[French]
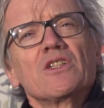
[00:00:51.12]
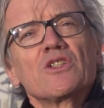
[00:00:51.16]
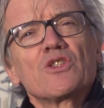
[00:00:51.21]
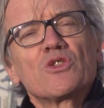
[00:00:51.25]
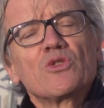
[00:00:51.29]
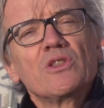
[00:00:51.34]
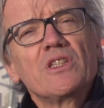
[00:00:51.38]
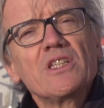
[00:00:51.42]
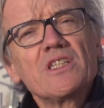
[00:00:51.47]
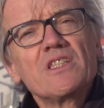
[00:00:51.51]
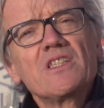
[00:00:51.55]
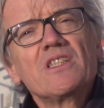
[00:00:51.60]
se
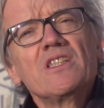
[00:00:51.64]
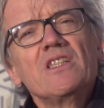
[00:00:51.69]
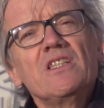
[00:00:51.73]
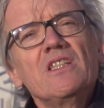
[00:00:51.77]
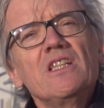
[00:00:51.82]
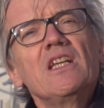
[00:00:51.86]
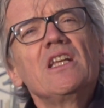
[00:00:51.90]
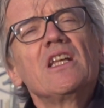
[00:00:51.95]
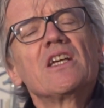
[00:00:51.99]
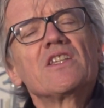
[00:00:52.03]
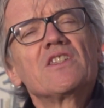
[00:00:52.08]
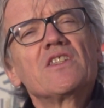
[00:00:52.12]

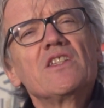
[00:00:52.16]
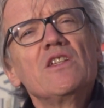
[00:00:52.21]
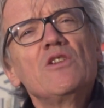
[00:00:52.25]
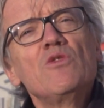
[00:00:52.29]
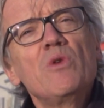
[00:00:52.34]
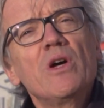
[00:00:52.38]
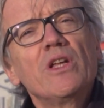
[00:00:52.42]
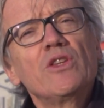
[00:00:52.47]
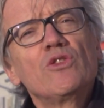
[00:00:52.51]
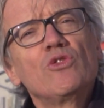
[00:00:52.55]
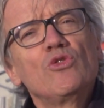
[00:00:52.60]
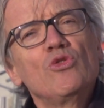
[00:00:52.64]
dessiner la
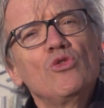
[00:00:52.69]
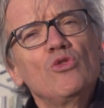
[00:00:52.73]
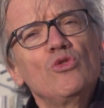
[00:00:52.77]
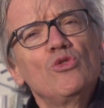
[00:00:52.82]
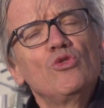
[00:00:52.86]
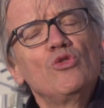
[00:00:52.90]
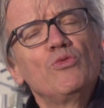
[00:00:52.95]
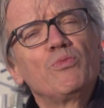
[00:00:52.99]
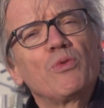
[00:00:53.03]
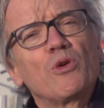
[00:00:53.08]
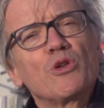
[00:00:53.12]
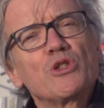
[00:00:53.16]
silhouette du,
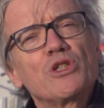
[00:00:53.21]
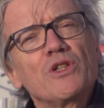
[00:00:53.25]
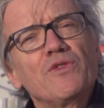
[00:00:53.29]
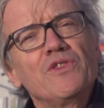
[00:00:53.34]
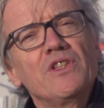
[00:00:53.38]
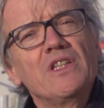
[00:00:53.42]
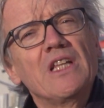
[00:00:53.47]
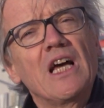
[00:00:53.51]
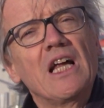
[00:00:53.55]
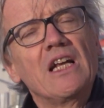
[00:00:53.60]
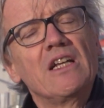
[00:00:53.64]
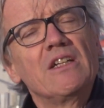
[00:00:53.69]
projet
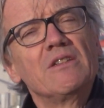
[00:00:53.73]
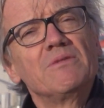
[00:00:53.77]
final.